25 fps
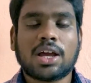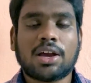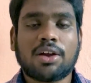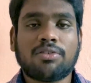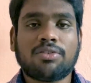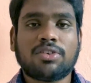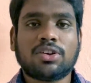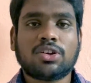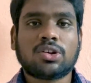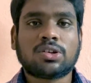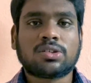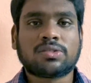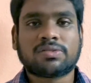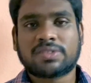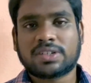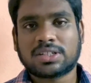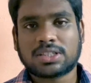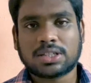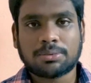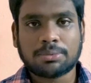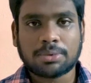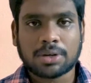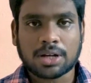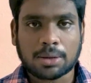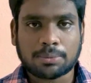ఎవ్రీ
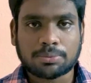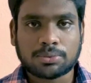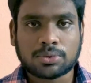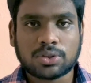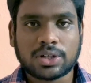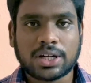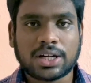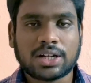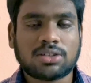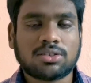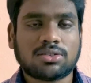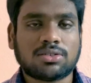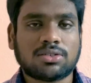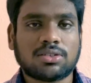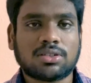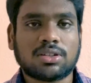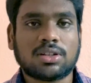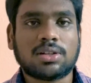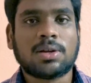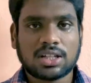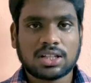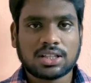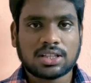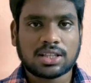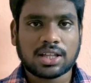నోటిఫికేషన్ మీకు అప్ టు డేట్ ఉంటుంది
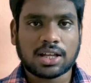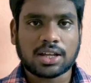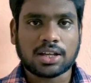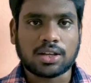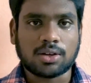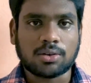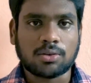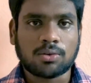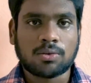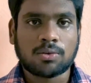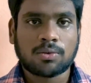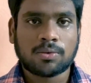థ్యాంక్ యూ